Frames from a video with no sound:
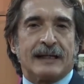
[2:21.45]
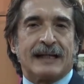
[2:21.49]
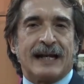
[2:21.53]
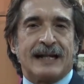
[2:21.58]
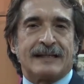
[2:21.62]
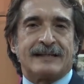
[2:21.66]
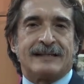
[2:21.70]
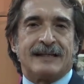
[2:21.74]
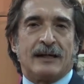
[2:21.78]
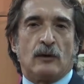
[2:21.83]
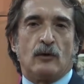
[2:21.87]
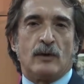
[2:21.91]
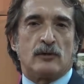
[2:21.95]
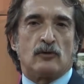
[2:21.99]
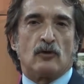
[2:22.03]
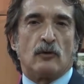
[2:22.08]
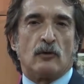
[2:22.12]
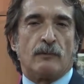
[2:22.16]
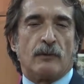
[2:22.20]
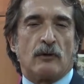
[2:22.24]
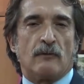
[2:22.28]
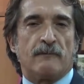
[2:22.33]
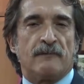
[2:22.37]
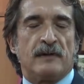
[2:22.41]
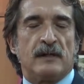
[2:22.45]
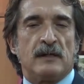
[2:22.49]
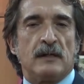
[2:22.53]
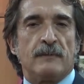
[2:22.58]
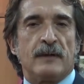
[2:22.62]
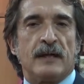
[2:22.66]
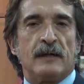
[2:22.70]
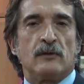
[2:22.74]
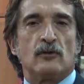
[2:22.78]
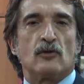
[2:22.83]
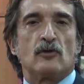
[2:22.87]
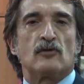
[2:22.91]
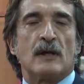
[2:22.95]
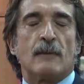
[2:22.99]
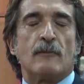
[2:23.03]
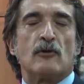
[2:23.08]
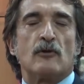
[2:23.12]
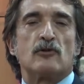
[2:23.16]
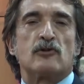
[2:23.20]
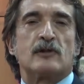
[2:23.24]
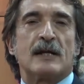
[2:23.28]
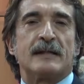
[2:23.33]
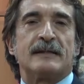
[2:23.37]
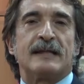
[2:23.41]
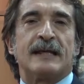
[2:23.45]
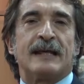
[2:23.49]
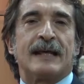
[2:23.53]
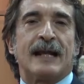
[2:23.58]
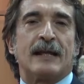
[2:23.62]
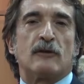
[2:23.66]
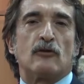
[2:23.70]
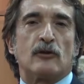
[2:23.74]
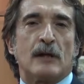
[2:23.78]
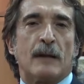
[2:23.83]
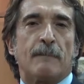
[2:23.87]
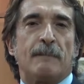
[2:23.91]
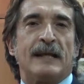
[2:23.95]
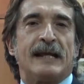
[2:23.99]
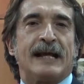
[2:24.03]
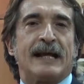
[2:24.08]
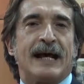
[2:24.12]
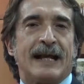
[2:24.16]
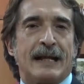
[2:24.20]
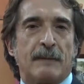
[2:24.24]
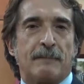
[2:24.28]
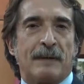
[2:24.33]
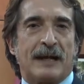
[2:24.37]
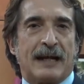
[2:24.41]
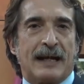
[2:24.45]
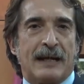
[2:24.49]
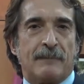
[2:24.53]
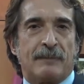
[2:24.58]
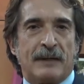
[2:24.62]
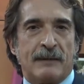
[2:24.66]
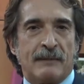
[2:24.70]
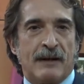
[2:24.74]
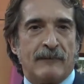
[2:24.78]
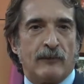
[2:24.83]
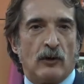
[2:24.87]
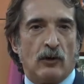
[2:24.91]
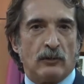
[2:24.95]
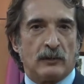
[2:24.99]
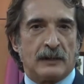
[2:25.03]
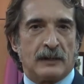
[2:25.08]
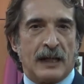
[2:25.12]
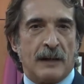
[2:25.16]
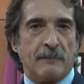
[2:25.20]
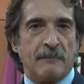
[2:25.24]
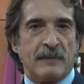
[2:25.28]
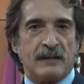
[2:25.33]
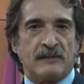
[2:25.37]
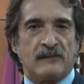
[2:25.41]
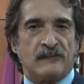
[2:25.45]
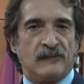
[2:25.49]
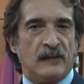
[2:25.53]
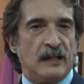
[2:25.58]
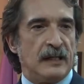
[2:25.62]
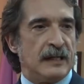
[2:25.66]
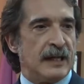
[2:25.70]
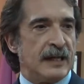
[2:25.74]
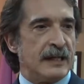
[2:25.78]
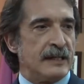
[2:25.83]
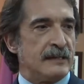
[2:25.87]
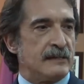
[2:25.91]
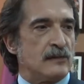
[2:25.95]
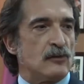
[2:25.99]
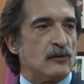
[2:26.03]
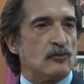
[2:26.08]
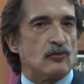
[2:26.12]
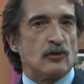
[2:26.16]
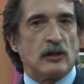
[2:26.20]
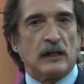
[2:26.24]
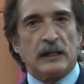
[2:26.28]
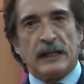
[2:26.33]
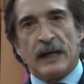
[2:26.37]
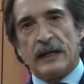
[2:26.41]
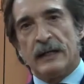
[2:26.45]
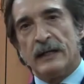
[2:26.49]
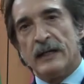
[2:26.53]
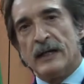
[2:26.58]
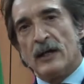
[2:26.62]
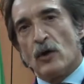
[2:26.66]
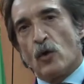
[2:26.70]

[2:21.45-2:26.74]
Grazie a questo provvedimento siamo stati in grado di applicare per la prima volta a Messina in Sicilia